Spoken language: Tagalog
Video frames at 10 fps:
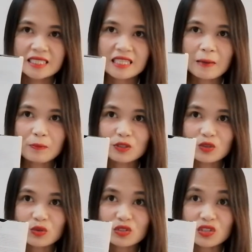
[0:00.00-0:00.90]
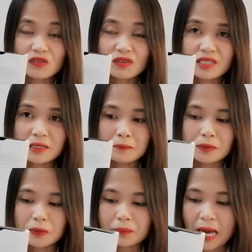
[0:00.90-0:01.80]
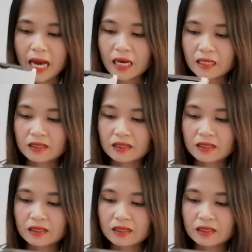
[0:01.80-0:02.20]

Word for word: Tapos yung serving niya per pack.